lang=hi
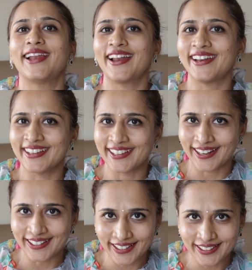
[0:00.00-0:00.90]
लाने
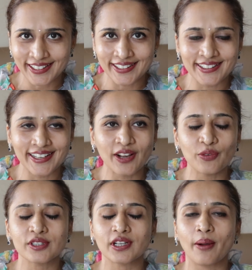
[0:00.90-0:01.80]
के लिए नहीं है
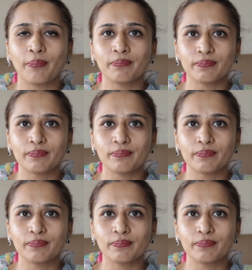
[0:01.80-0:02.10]
उसका